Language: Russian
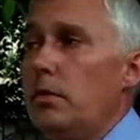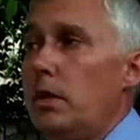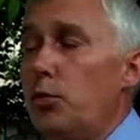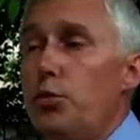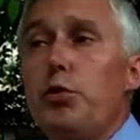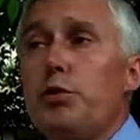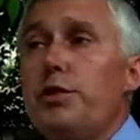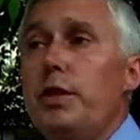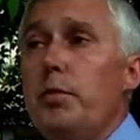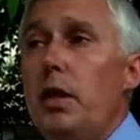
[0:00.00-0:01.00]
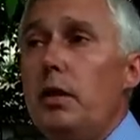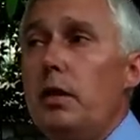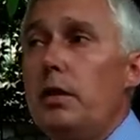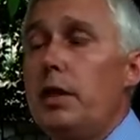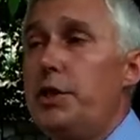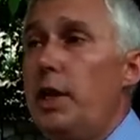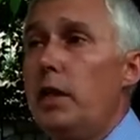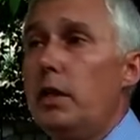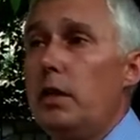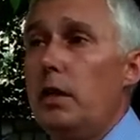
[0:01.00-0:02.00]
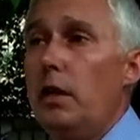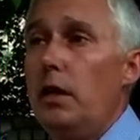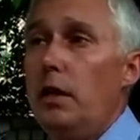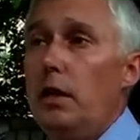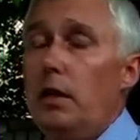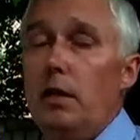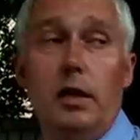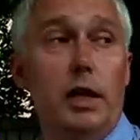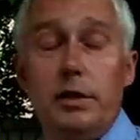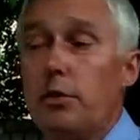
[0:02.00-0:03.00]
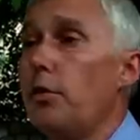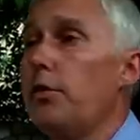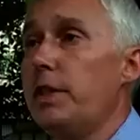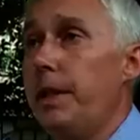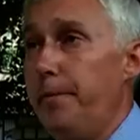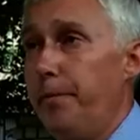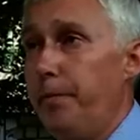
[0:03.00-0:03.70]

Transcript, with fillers: Такую должность занимал начальник э, Ленинского РОВД.